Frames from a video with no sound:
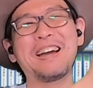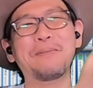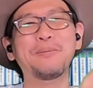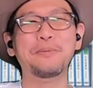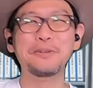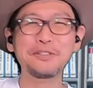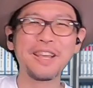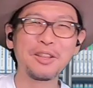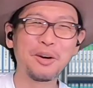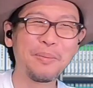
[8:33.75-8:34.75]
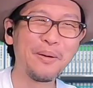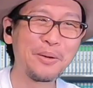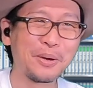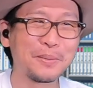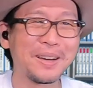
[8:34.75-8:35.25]
いや、もう胸の暴
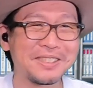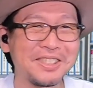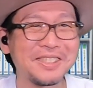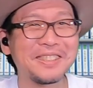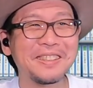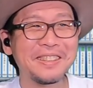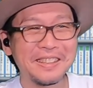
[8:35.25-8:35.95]
力もあるし。